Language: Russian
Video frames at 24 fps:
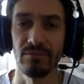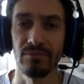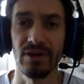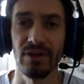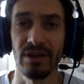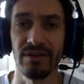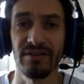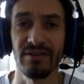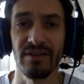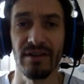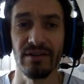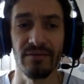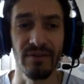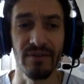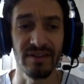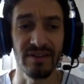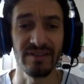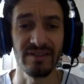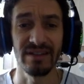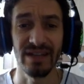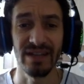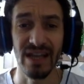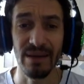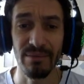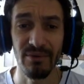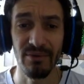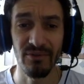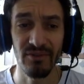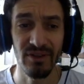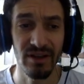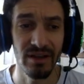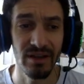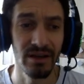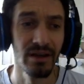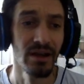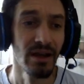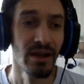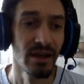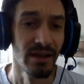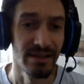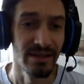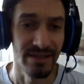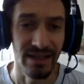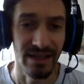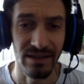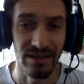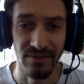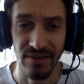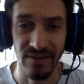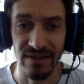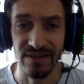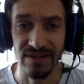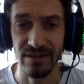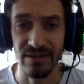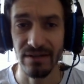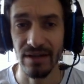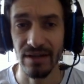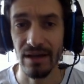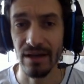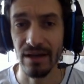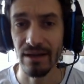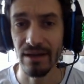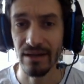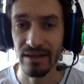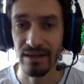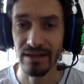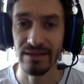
так сказать, востребованы, соответственно,